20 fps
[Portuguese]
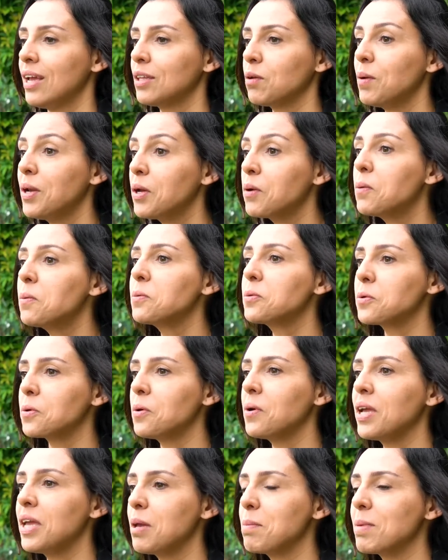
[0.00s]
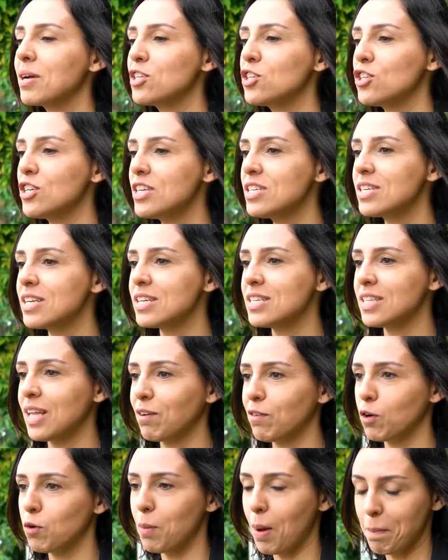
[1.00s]
Então ele encontrou Henri Matisse, que
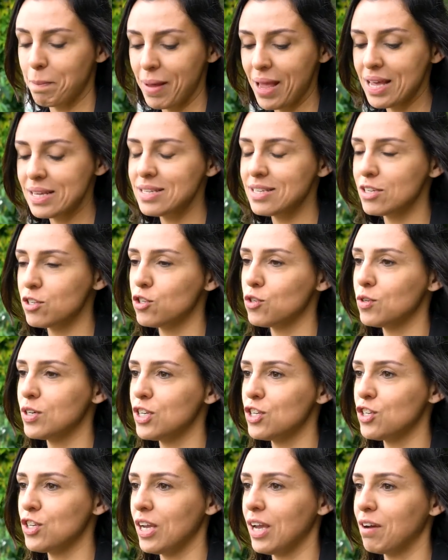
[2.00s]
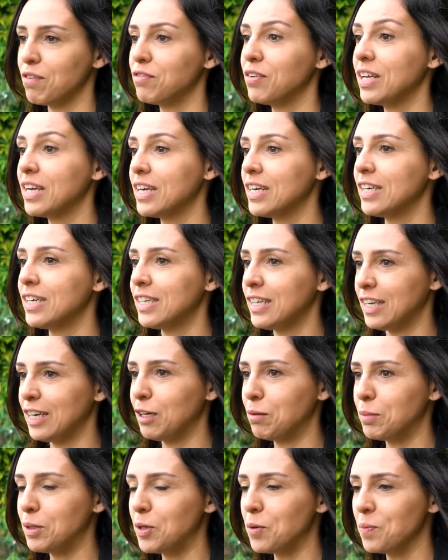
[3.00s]
estava com uma peça de origem africana
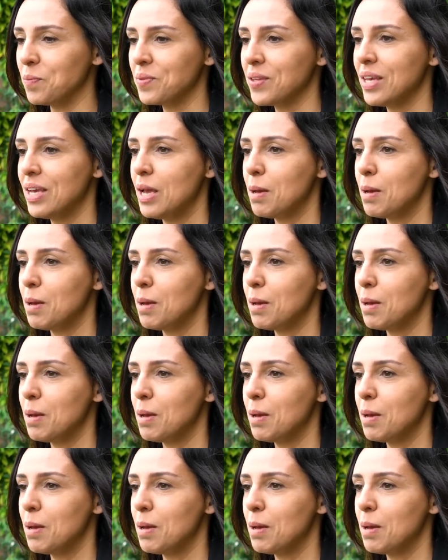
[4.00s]
na mão.